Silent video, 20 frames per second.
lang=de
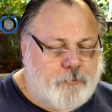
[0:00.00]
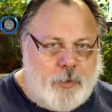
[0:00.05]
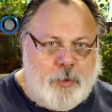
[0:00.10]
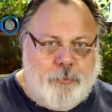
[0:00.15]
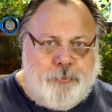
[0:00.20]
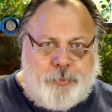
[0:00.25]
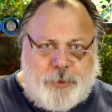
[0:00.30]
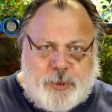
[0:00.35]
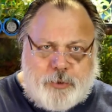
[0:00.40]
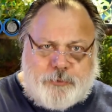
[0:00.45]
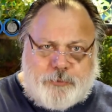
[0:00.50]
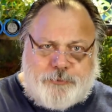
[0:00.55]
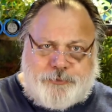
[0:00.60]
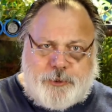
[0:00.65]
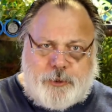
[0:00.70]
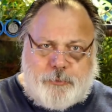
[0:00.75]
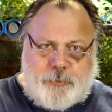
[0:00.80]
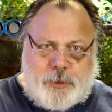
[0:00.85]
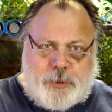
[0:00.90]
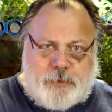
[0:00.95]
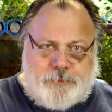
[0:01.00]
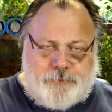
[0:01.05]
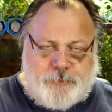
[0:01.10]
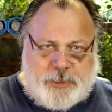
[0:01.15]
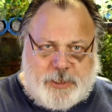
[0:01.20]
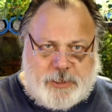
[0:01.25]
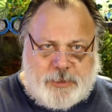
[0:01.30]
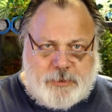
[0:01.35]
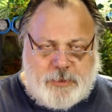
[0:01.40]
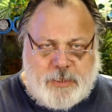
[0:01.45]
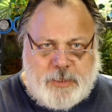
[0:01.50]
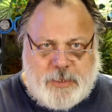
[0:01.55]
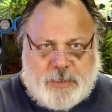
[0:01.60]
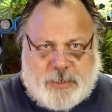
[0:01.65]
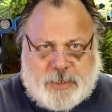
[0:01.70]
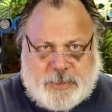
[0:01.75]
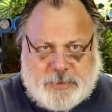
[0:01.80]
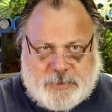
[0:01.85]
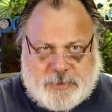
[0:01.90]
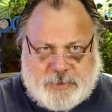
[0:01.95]
Biofilme. Ja,
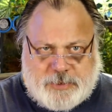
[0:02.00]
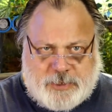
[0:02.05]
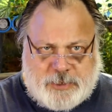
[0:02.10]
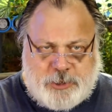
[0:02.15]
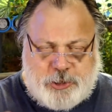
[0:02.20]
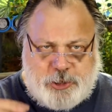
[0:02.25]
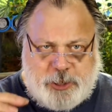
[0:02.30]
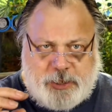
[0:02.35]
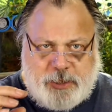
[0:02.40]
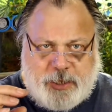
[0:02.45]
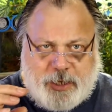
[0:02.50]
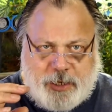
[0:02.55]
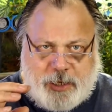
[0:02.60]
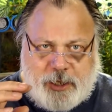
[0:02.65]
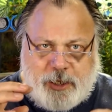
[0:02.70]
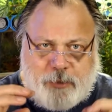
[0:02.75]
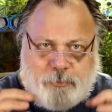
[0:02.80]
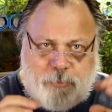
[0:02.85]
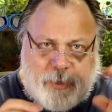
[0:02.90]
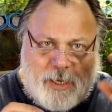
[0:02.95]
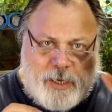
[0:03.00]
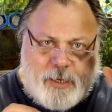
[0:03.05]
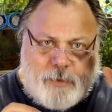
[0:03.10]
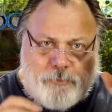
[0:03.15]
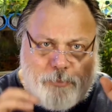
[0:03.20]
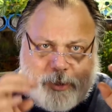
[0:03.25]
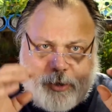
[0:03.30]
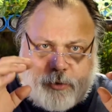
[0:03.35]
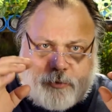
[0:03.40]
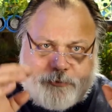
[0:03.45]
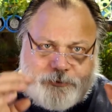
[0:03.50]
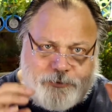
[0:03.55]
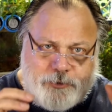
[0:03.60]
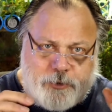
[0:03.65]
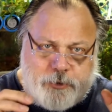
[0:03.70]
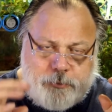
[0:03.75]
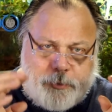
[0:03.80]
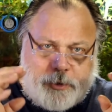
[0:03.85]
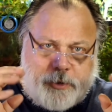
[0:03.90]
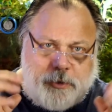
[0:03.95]
also entstehen eigentlich mehr
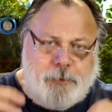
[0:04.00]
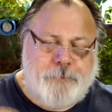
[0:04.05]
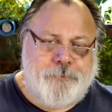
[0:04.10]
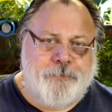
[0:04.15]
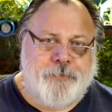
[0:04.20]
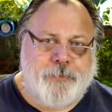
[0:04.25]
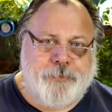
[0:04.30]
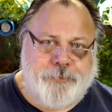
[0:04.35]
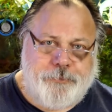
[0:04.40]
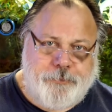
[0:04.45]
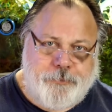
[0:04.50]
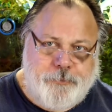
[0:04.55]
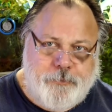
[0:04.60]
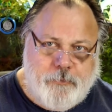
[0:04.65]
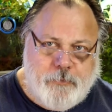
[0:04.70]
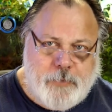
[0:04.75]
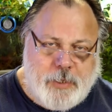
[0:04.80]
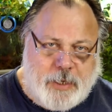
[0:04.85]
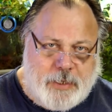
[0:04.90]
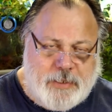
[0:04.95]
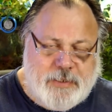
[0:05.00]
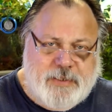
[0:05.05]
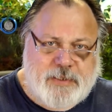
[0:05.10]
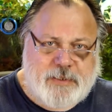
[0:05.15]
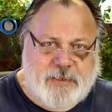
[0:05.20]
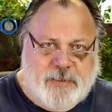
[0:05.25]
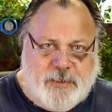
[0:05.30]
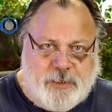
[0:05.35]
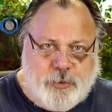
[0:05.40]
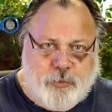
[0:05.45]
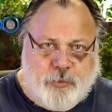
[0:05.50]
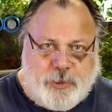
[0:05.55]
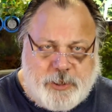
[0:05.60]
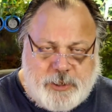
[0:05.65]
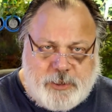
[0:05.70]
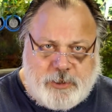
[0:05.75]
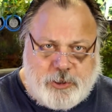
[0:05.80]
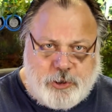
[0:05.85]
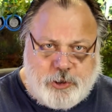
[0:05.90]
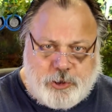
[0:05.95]
Biofilme, als
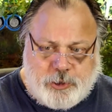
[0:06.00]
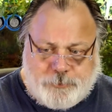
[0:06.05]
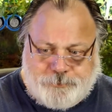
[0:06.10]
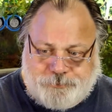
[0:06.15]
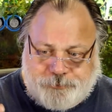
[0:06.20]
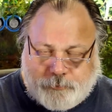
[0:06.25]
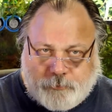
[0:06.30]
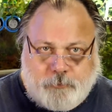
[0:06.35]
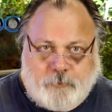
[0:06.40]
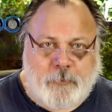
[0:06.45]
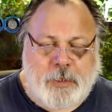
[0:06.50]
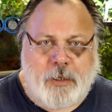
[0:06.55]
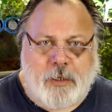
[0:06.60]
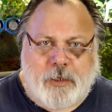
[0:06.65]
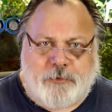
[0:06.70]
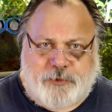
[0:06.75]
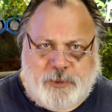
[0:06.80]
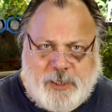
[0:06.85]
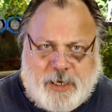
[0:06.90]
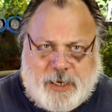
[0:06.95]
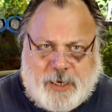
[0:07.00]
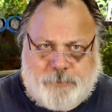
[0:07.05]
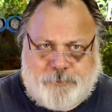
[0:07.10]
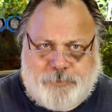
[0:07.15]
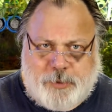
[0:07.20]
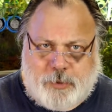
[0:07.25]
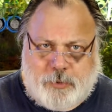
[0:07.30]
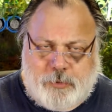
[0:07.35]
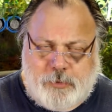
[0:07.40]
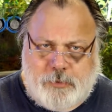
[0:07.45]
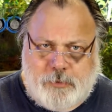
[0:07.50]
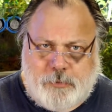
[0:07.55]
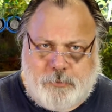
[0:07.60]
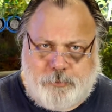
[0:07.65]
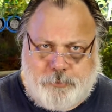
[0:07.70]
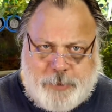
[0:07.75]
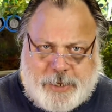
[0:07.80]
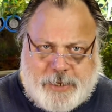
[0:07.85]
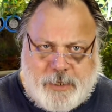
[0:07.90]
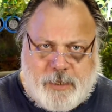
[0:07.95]
theoretisch von der
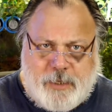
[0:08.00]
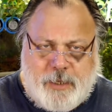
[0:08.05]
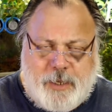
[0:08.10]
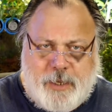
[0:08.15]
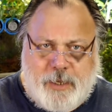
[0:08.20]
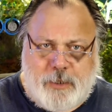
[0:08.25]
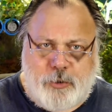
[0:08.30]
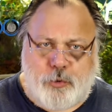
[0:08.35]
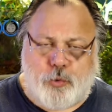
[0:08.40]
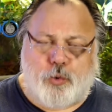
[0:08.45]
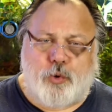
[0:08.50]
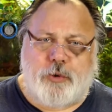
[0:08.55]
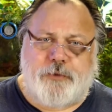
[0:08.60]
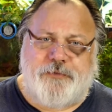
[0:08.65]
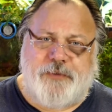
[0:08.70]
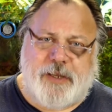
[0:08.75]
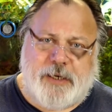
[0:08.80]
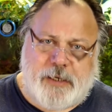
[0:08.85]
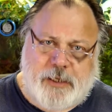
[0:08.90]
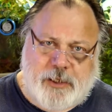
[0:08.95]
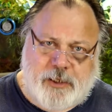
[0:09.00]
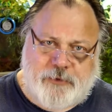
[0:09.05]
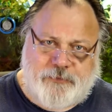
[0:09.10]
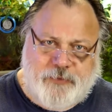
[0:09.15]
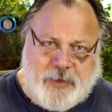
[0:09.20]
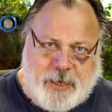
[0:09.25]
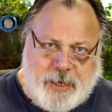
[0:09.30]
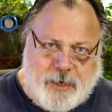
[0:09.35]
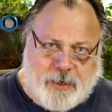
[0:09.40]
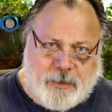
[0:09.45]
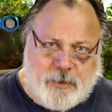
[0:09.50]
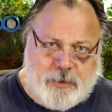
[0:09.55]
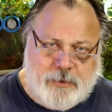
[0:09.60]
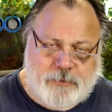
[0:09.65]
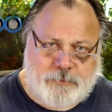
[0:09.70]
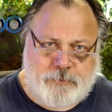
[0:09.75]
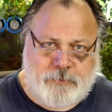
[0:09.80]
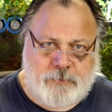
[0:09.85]
Abbaumenge her notwendig wäre.